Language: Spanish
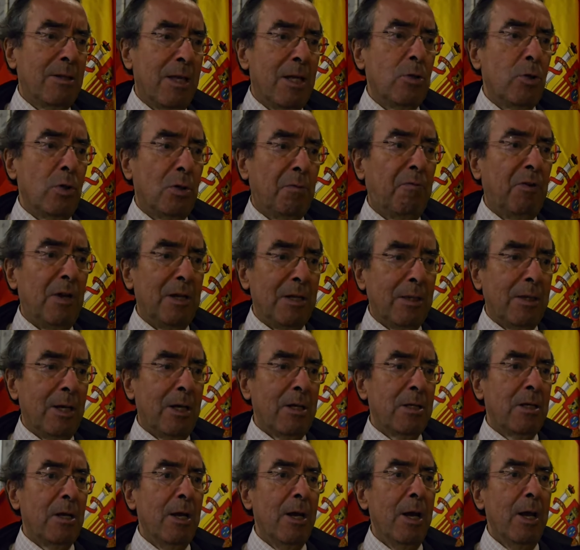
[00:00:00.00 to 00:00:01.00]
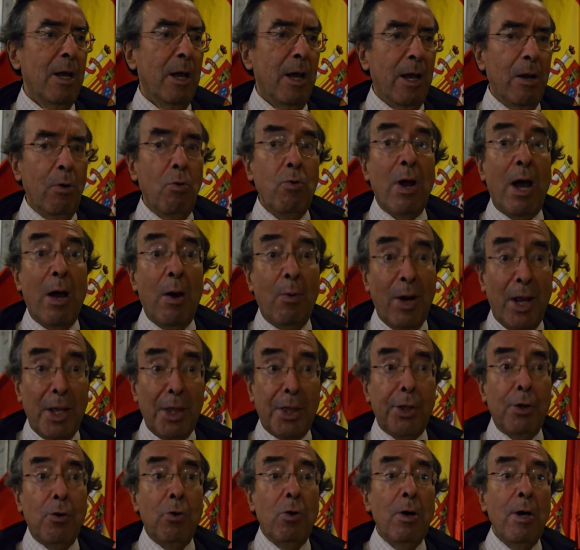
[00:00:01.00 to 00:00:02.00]
estas dos fiestas en un
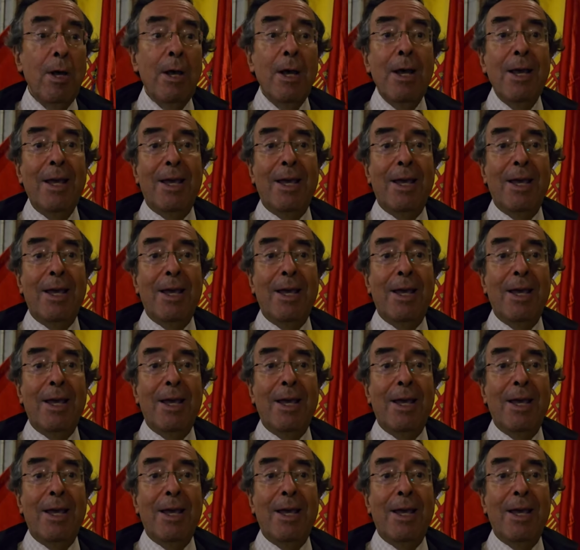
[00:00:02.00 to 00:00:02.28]
abrazo